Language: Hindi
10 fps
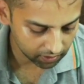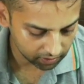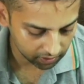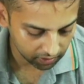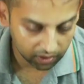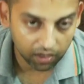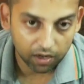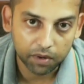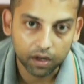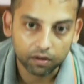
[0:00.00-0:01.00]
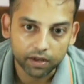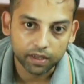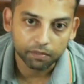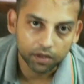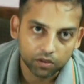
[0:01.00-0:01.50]
ये सिंगल कलर में ही लगवाई
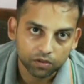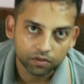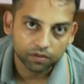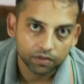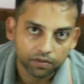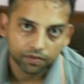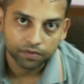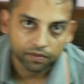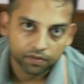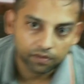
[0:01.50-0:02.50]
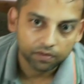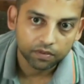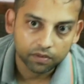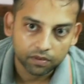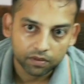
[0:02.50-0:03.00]
है मैंने जो अच्छा देखिए दोस्तों
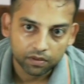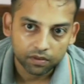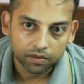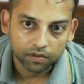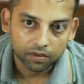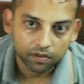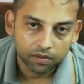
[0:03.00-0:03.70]
सिंगल कलर में है